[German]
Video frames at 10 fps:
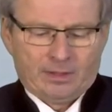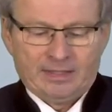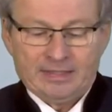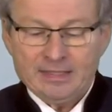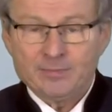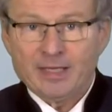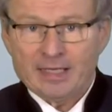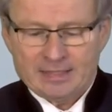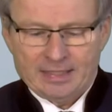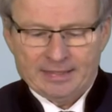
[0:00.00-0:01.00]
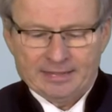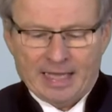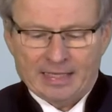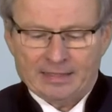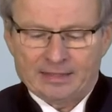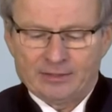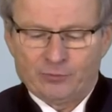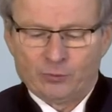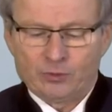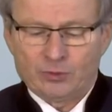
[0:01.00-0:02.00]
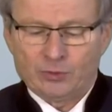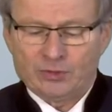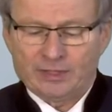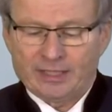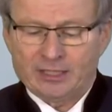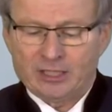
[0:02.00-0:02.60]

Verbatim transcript: In diesem herzlichen Dank an die Funktionsträger